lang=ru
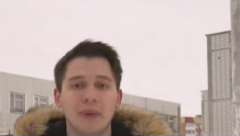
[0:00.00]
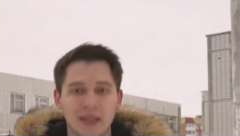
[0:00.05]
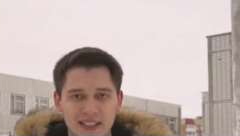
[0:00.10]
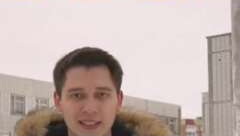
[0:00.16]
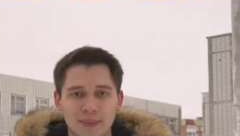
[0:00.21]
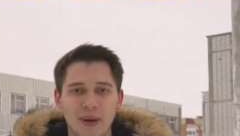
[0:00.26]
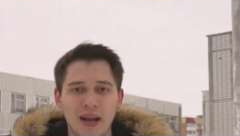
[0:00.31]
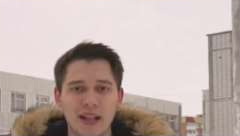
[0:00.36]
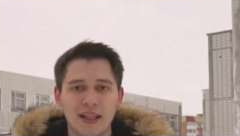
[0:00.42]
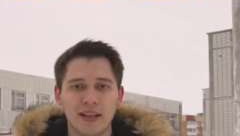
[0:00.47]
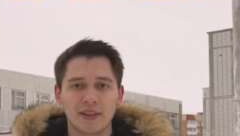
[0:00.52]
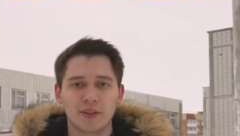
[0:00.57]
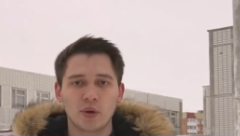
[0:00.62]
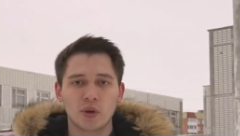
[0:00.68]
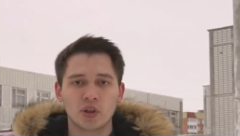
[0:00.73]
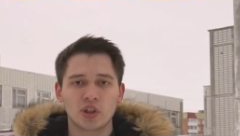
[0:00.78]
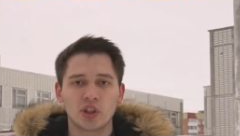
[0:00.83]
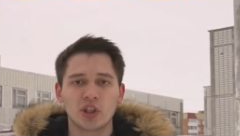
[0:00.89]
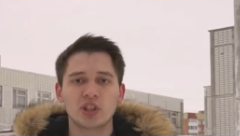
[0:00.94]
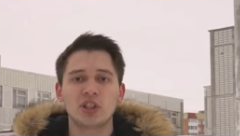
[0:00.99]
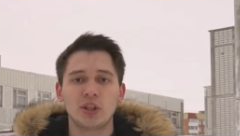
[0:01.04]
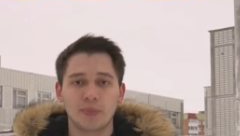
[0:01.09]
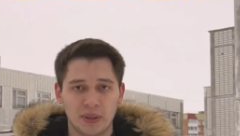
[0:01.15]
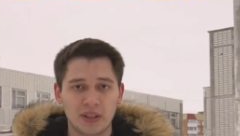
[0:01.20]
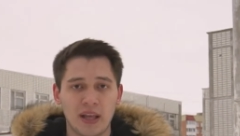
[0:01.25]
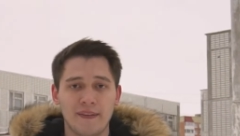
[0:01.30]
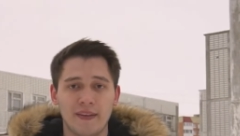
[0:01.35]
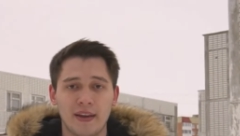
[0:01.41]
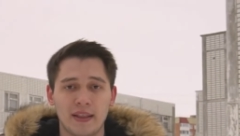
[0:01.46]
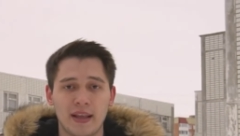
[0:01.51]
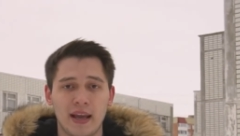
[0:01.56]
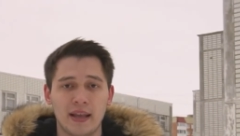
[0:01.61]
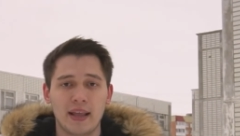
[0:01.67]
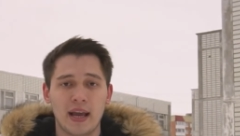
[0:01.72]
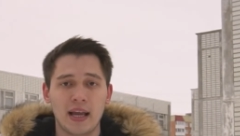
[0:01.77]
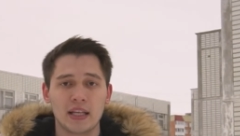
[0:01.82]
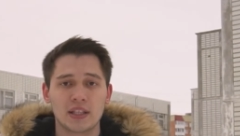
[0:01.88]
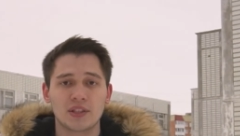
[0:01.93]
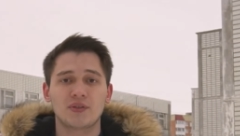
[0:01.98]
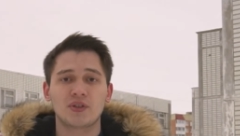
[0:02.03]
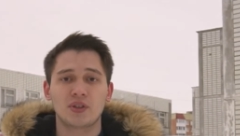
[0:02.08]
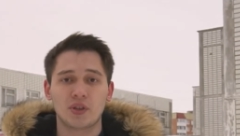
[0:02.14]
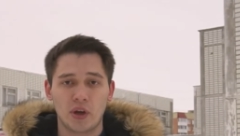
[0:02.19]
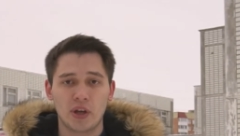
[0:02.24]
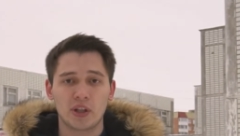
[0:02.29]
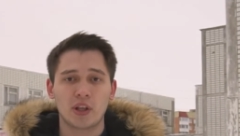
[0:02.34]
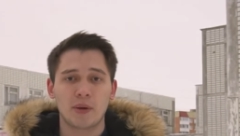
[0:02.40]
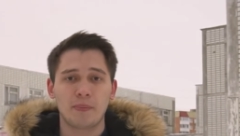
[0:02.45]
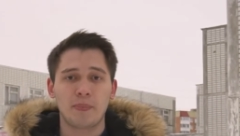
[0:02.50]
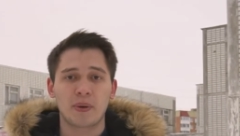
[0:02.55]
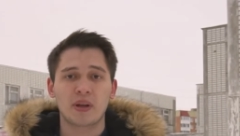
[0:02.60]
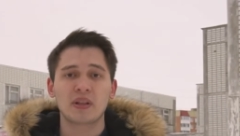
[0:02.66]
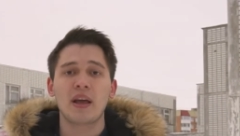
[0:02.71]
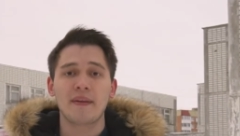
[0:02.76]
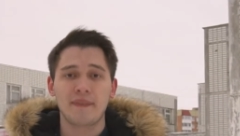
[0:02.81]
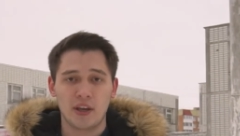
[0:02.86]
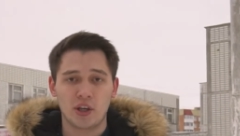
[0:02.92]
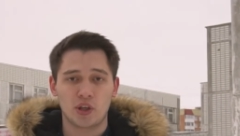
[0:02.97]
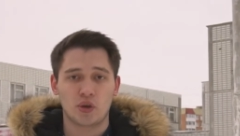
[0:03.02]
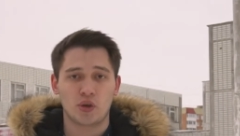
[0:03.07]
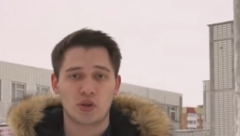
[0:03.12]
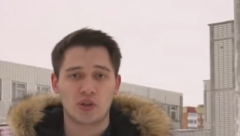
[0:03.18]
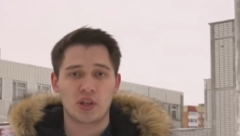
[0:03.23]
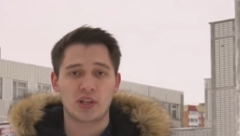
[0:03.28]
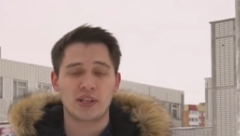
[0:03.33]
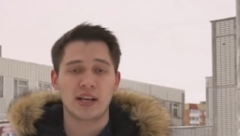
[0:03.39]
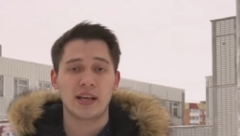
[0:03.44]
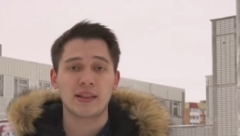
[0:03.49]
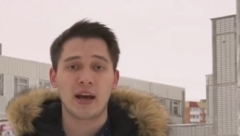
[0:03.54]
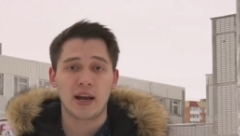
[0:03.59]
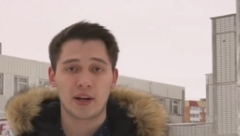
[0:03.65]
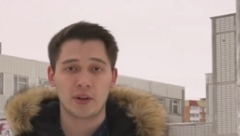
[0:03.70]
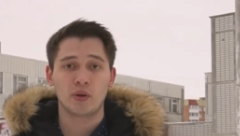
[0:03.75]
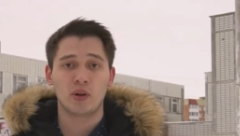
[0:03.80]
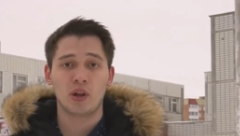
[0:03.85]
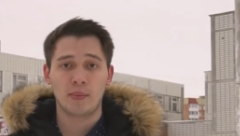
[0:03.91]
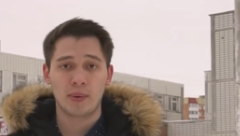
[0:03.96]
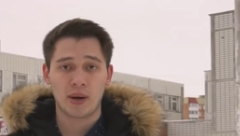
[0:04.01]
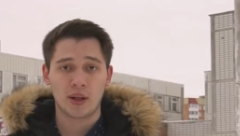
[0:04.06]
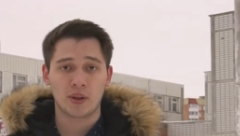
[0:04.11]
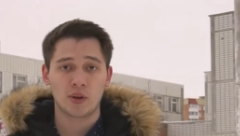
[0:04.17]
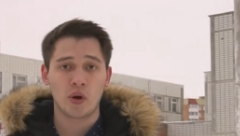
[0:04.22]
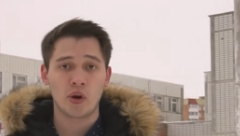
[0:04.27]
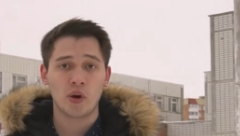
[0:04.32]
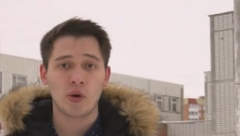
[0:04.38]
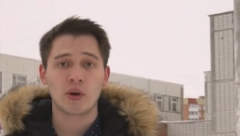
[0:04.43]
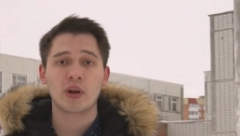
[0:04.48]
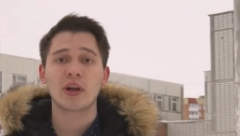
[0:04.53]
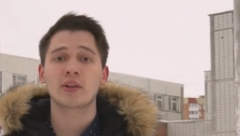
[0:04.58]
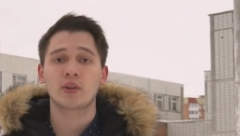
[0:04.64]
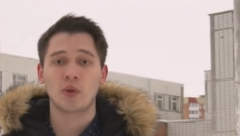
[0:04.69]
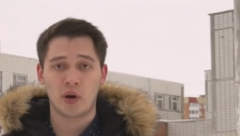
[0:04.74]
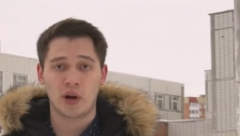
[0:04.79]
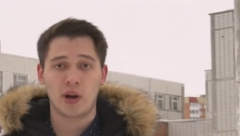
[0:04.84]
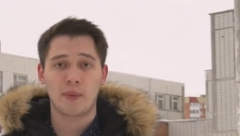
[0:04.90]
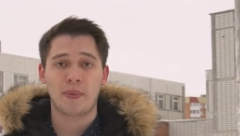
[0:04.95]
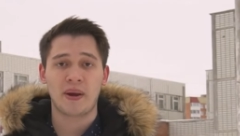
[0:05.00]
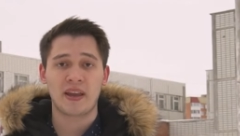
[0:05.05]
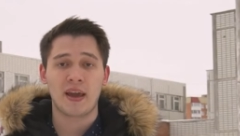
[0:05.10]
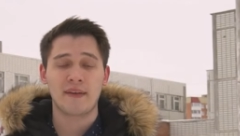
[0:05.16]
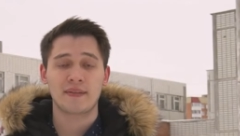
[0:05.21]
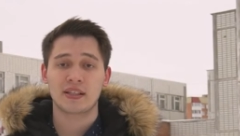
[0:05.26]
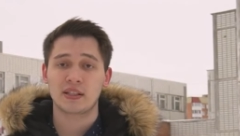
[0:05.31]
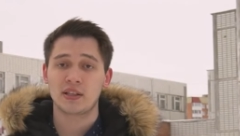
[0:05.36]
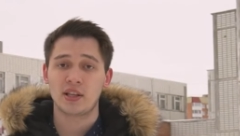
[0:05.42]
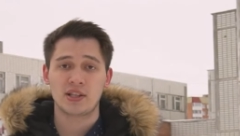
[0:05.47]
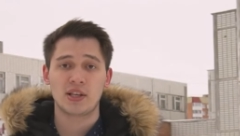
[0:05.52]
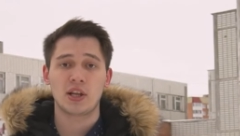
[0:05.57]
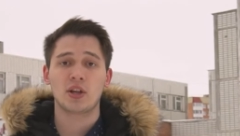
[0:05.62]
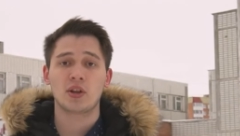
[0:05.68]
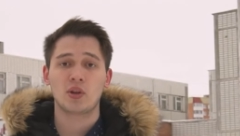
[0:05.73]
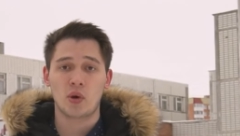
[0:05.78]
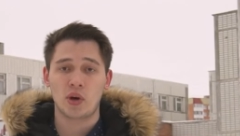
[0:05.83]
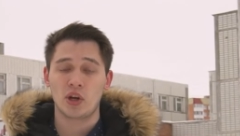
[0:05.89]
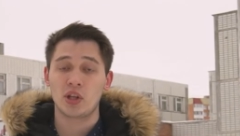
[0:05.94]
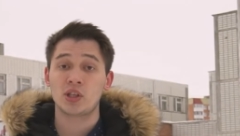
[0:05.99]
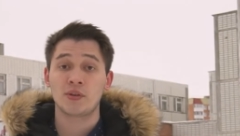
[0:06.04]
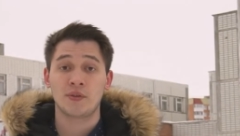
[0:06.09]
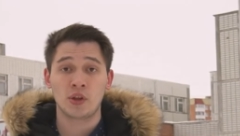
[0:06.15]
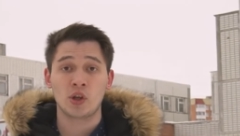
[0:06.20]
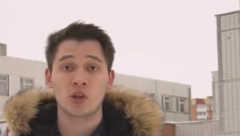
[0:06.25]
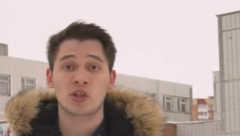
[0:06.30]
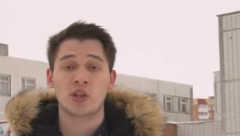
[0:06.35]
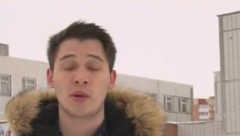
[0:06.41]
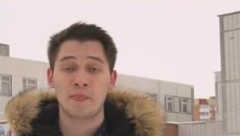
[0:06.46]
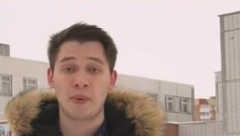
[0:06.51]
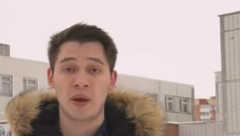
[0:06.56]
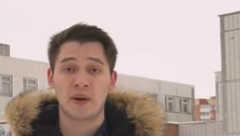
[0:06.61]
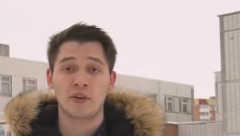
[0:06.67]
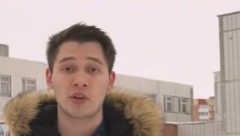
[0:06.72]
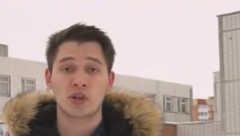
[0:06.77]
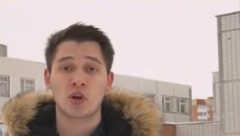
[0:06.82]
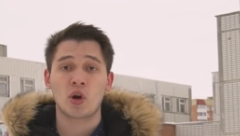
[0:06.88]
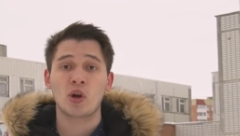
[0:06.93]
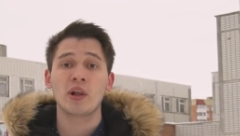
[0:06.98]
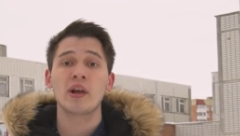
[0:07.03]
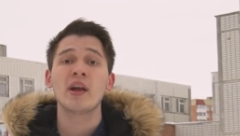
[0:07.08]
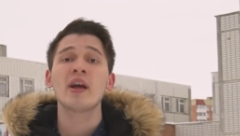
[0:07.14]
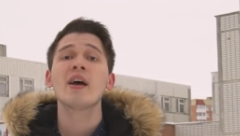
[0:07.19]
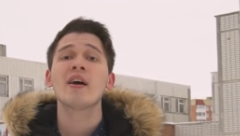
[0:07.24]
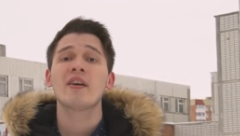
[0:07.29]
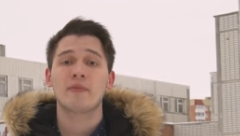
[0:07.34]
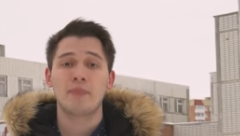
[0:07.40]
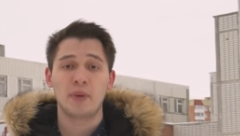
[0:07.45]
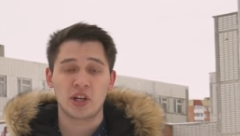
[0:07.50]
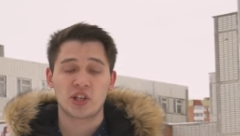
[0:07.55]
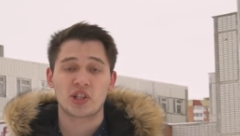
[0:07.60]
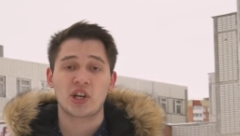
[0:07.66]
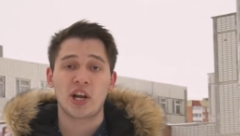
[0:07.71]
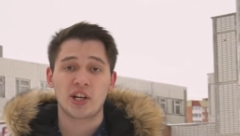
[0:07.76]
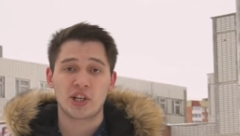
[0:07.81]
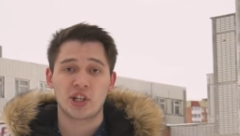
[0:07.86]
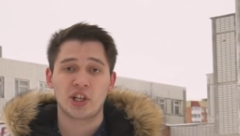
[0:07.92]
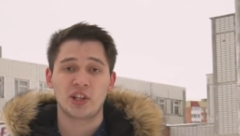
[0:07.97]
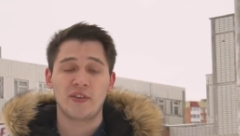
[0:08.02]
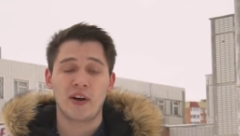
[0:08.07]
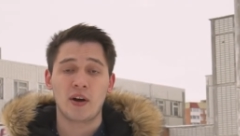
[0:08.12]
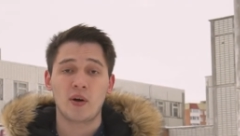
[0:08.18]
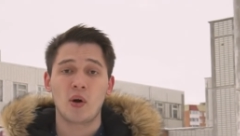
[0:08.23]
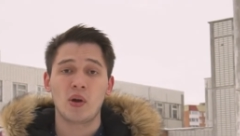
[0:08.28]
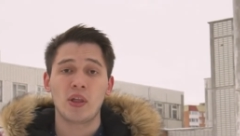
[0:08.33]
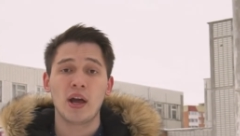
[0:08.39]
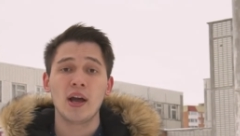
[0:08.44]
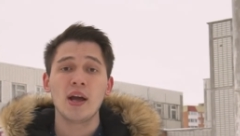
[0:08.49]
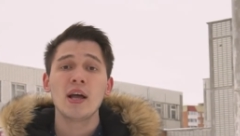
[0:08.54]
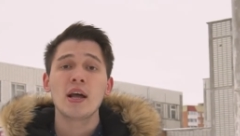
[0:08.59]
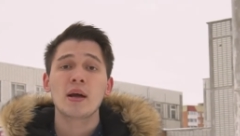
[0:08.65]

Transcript: Максимальная точность и мгновенный анализ – все это про новейшую стационарную лабораторию, которая появится на территории 91-й школы в ближайшие два года.